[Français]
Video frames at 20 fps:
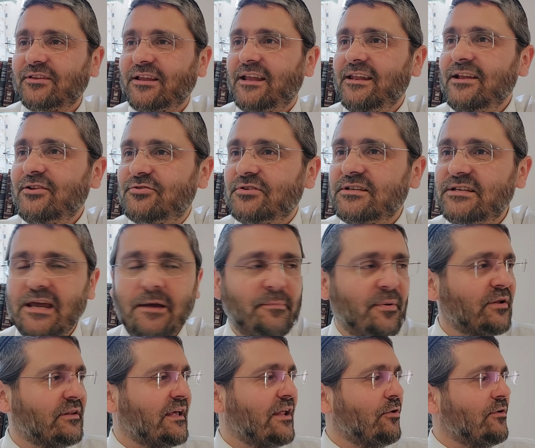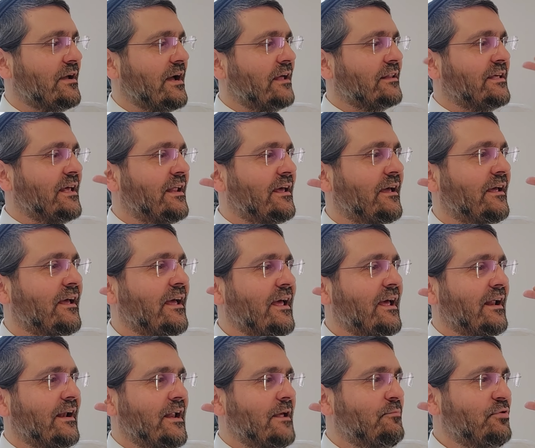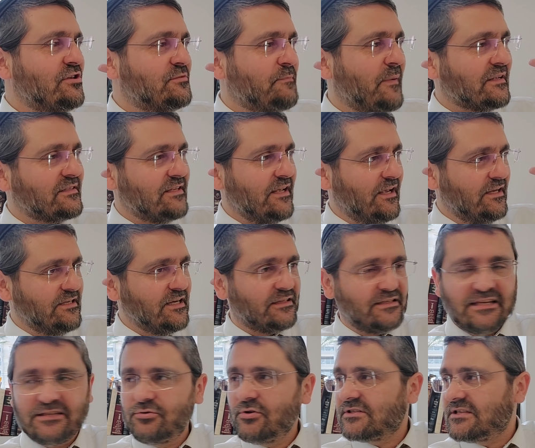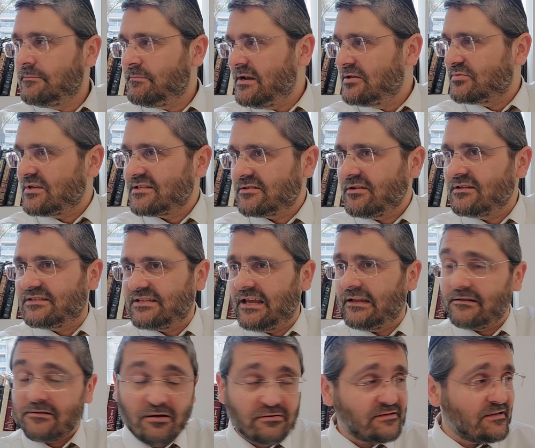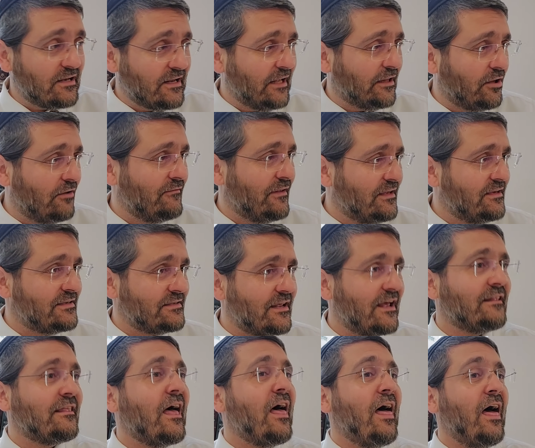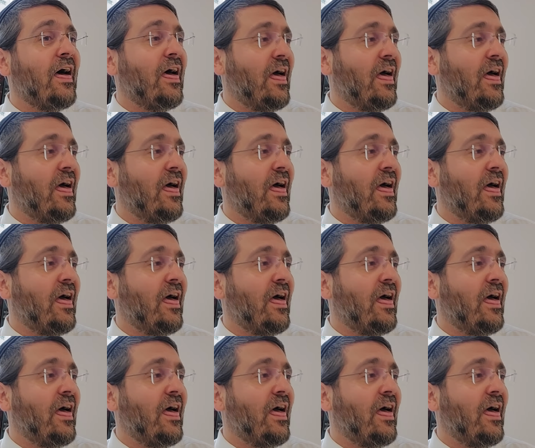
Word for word: en train d'étudier, pas en train de regarder les, les bus passer et dire T'es sûr, c'est pas le 67 Non, c'est le 97.